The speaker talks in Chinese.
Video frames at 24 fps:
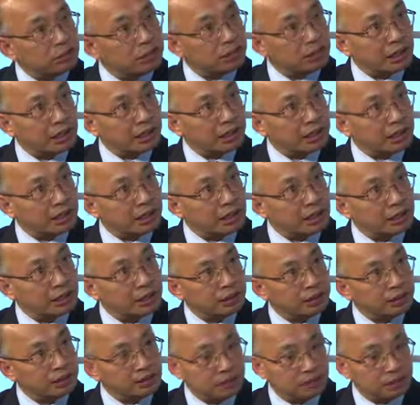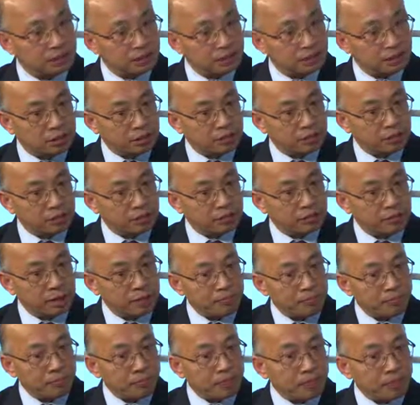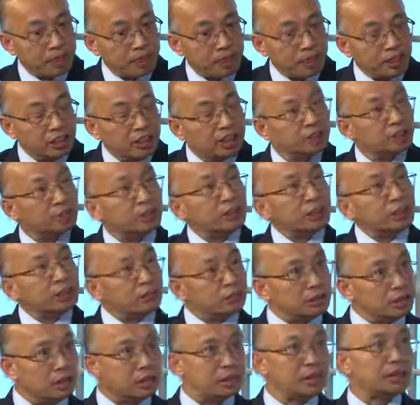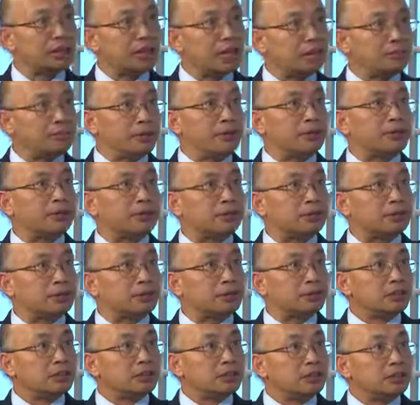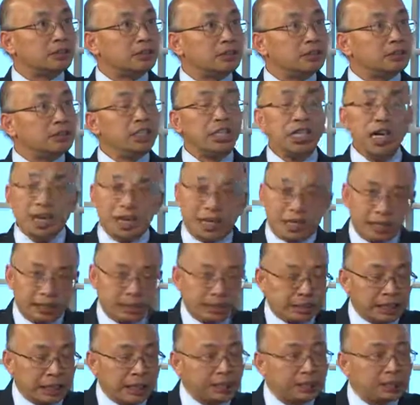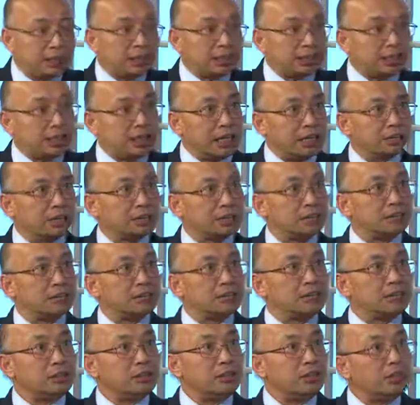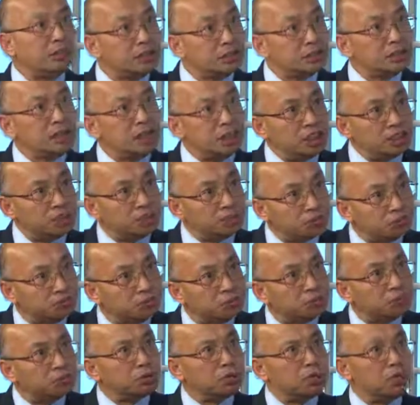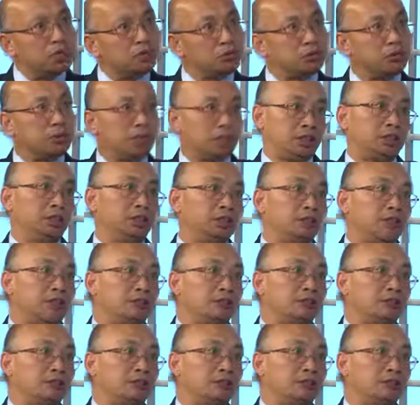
Dakota 的这个地方，你说它有欺诈吗？你也很难讲它是恶意蓄意去欺诈，